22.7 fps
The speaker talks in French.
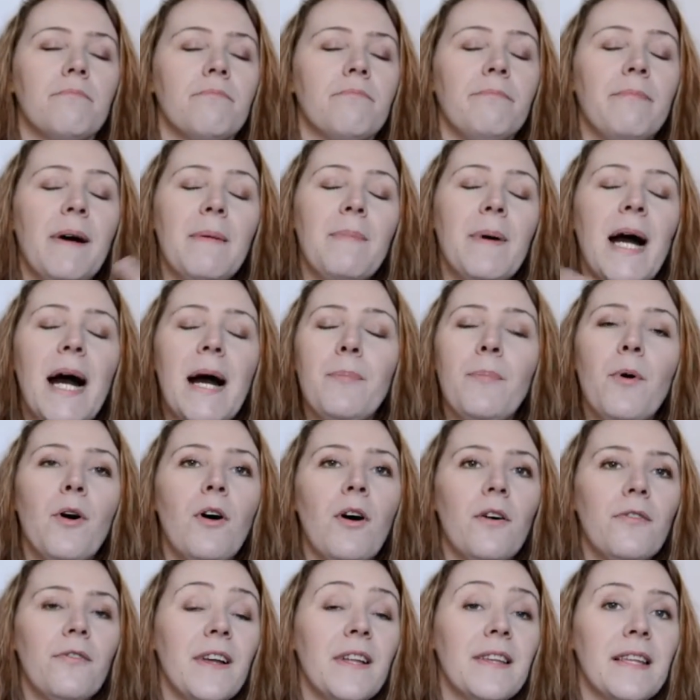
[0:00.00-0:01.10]
pas par
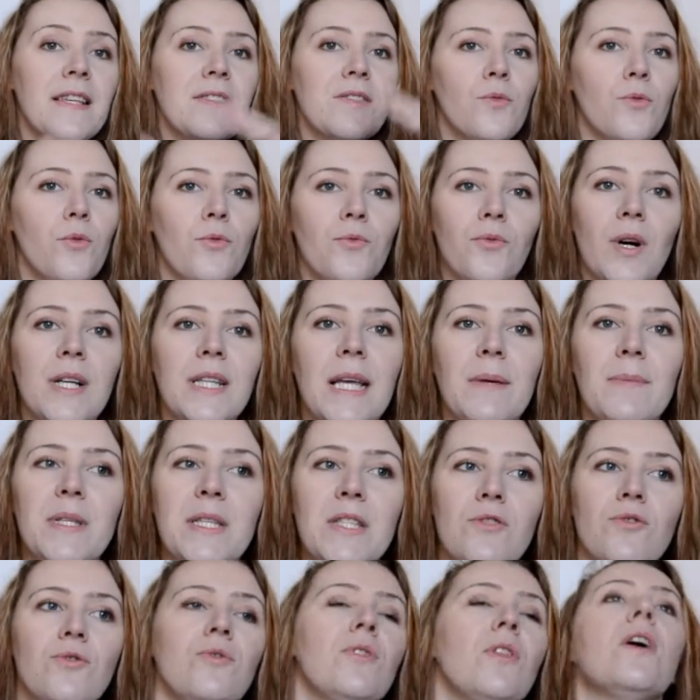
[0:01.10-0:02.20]
rapport en fait à ce qu'on voit
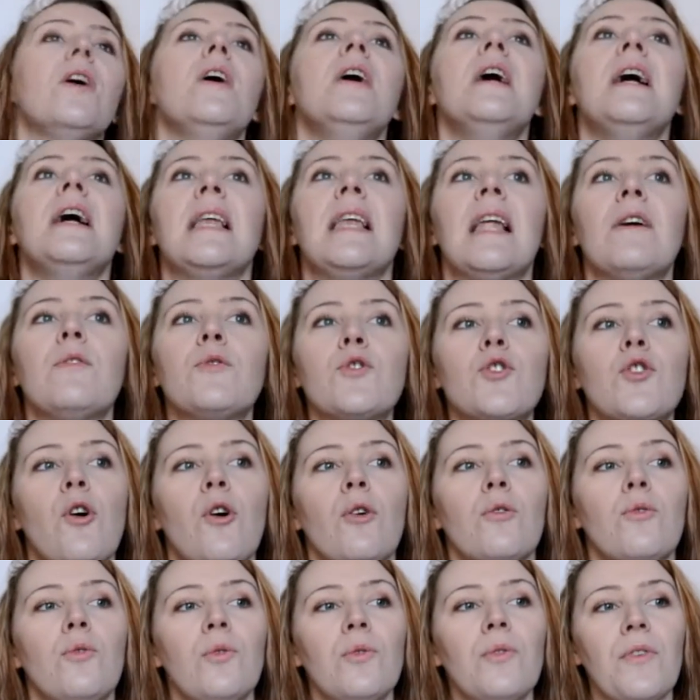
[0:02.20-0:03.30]
d'habitude. Là on se
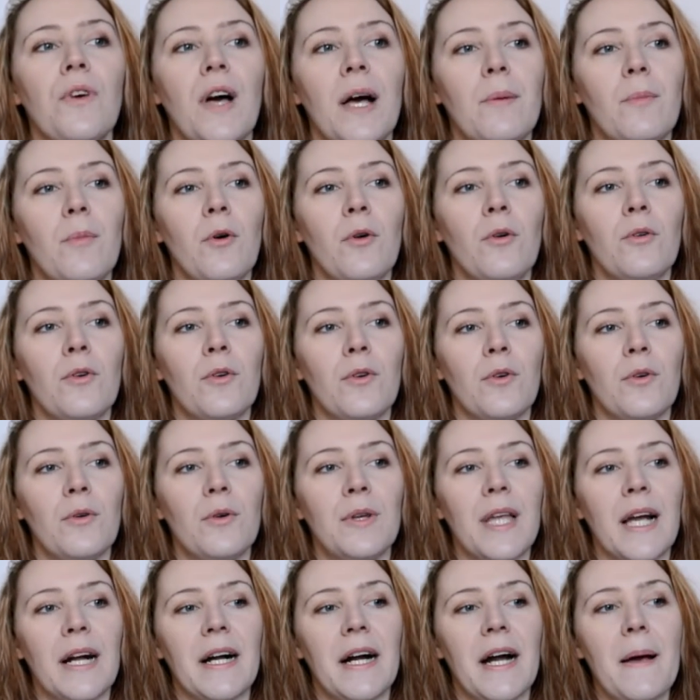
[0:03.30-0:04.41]
rend compte vraiment qu'il
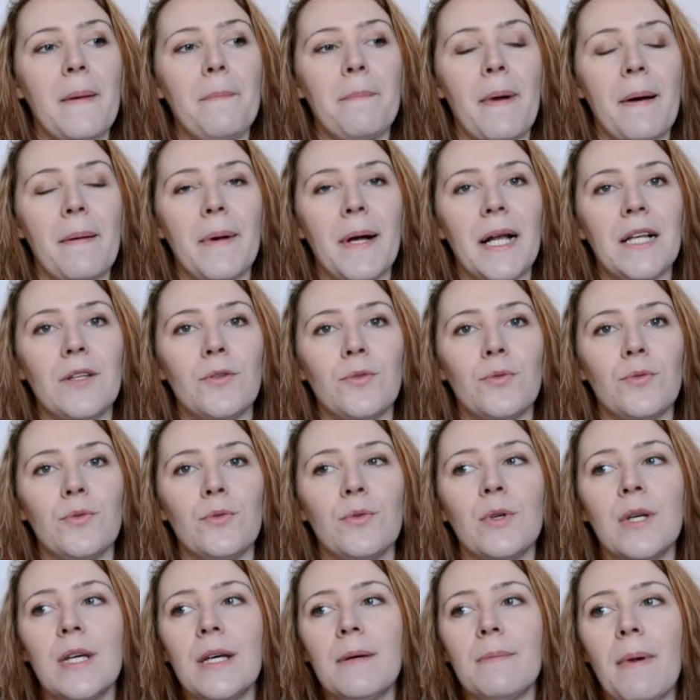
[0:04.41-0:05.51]
y a quand même pas mal
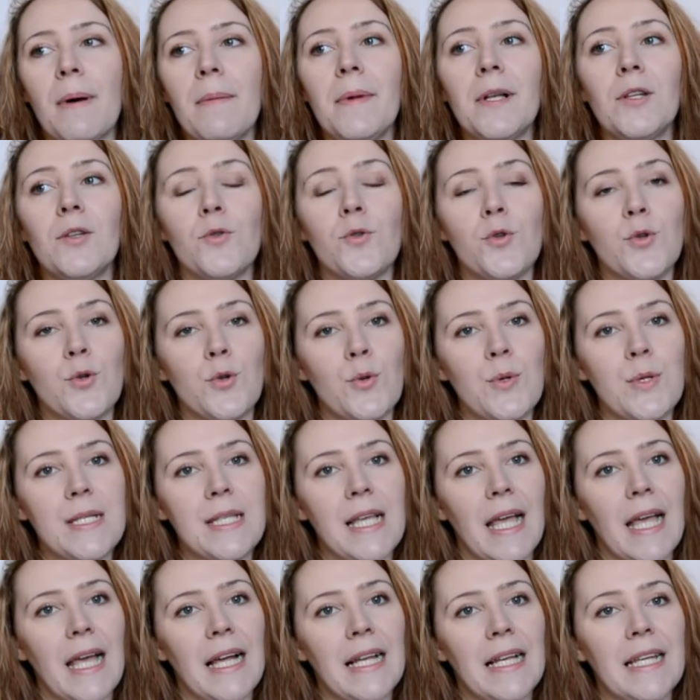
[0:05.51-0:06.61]
de pas mal de choses
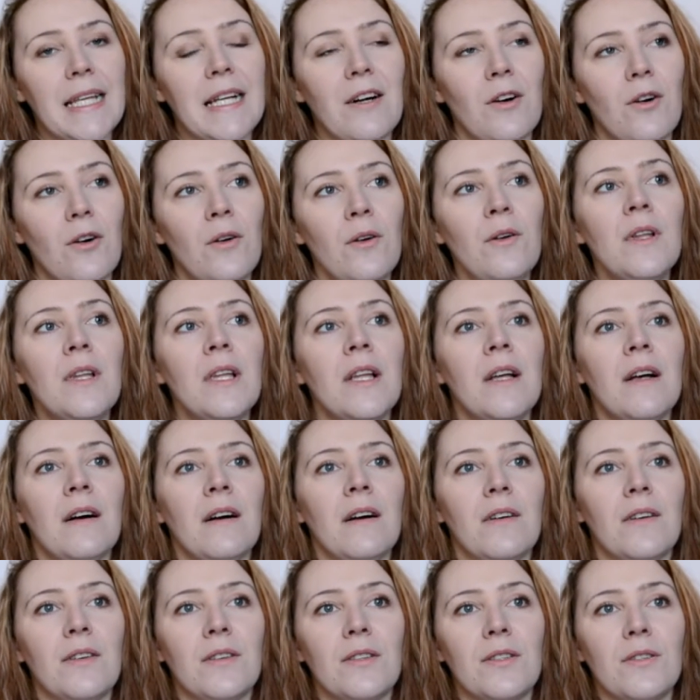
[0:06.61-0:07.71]
derrière l'écran
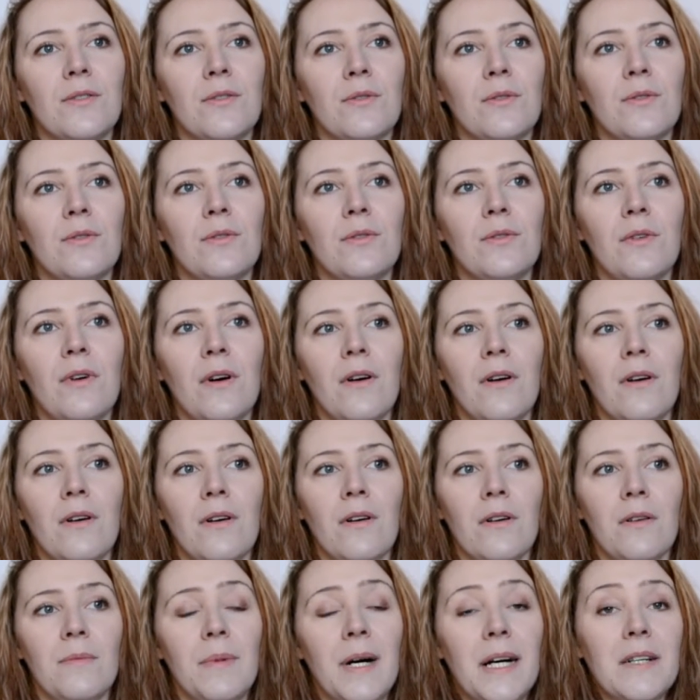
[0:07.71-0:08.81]
euh, que
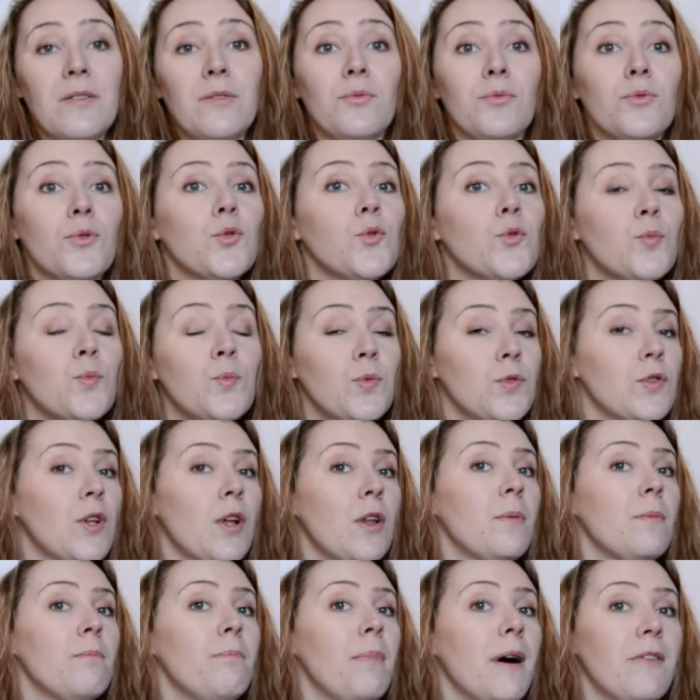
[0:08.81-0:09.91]
euh, bah, qu'on ne
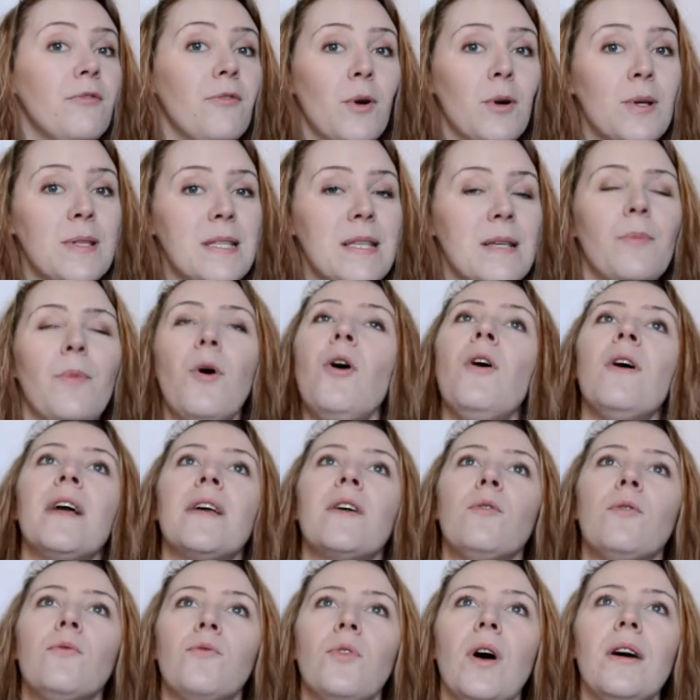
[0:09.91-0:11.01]
soupçonne pas forcément et
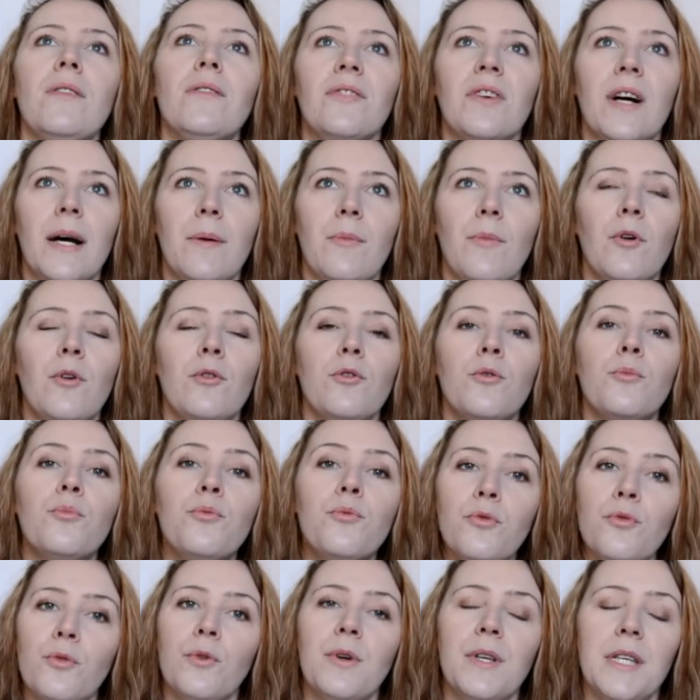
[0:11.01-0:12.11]
on voit vraiment le
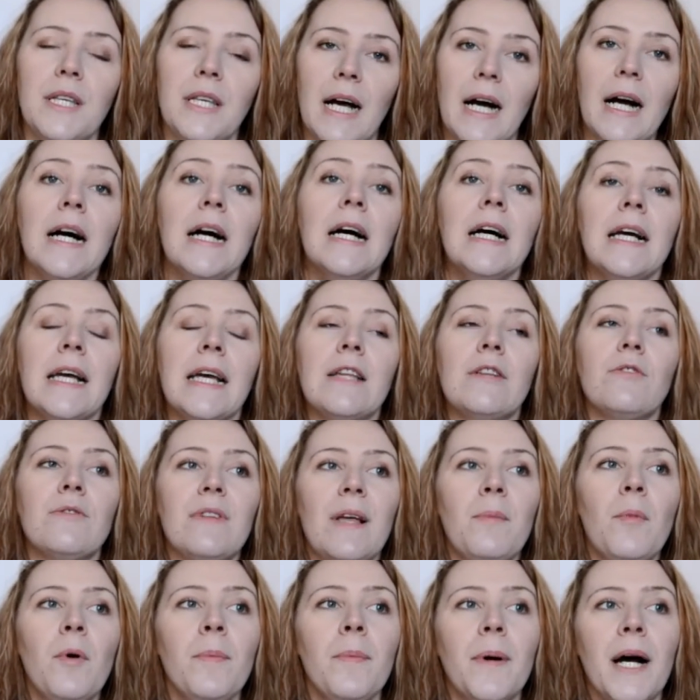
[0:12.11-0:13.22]
boulot qu'il y a et
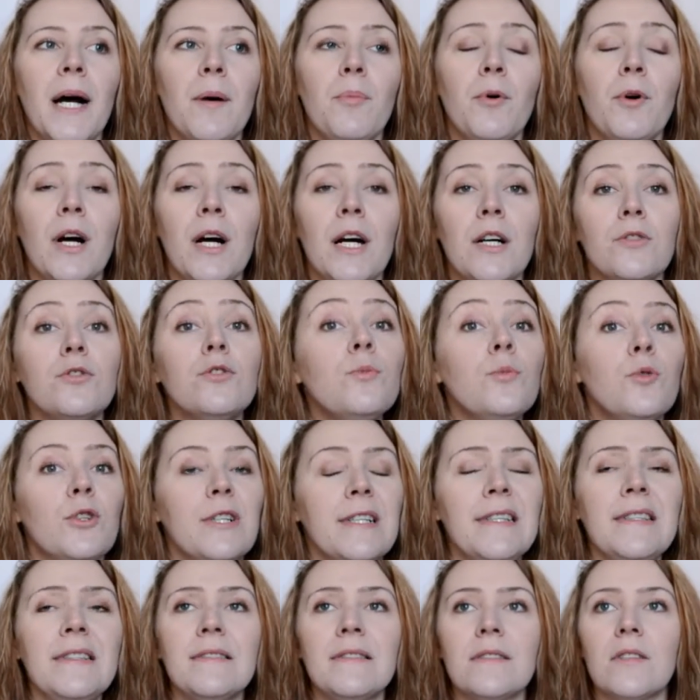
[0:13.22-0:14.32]
notamment par rapport à un
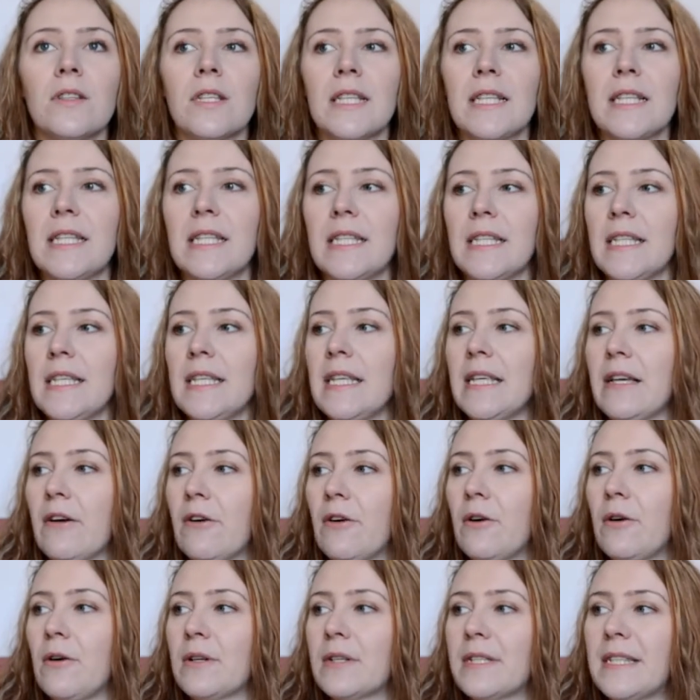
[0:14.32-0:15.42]
humoriste qui,
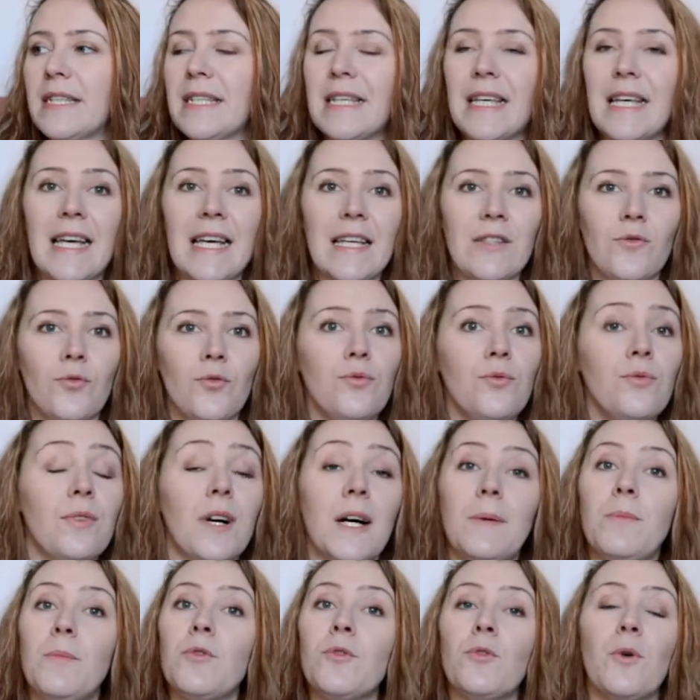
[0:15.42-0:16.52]
euh, qui crée tout
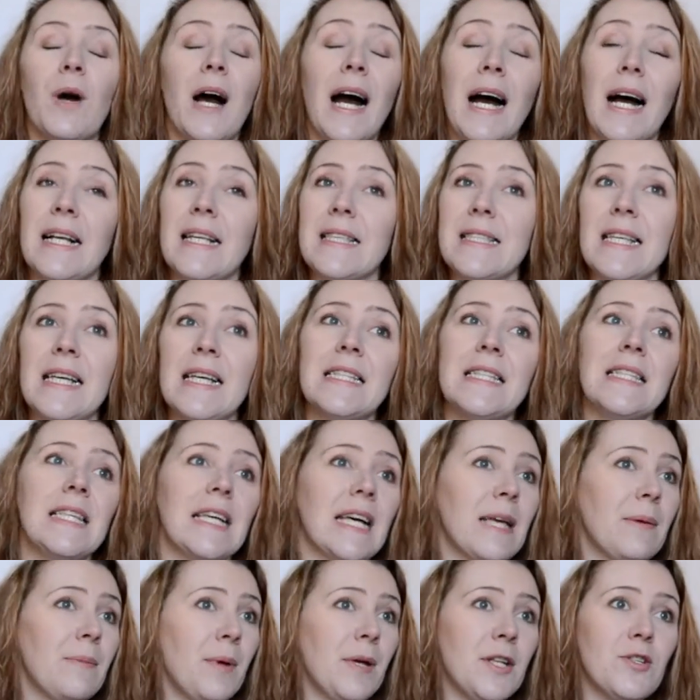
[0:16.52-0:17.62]
vraiment de A à Z, qui
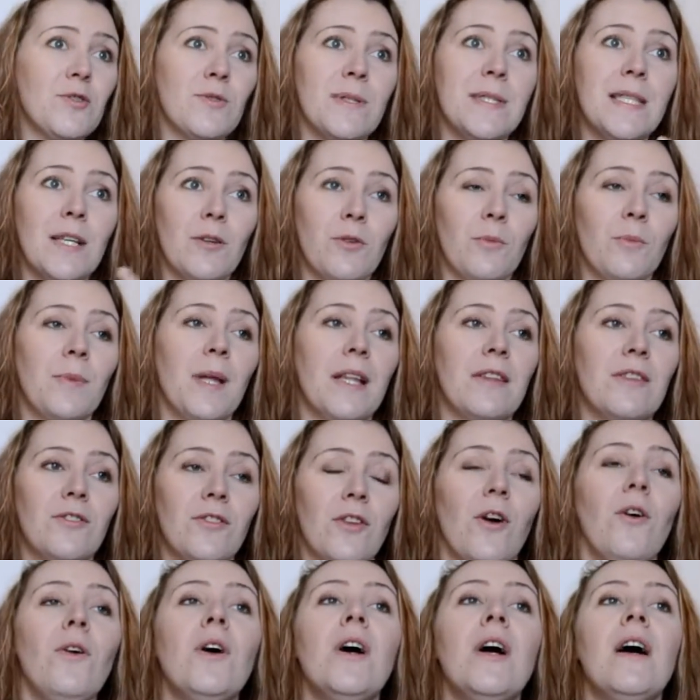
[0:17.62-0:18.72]
répète je ne sais combien de
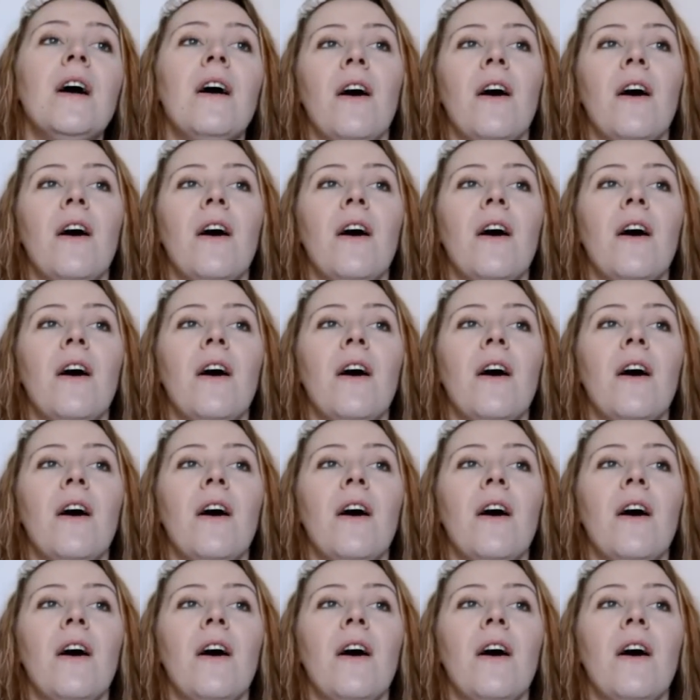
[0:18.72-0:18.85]
temps.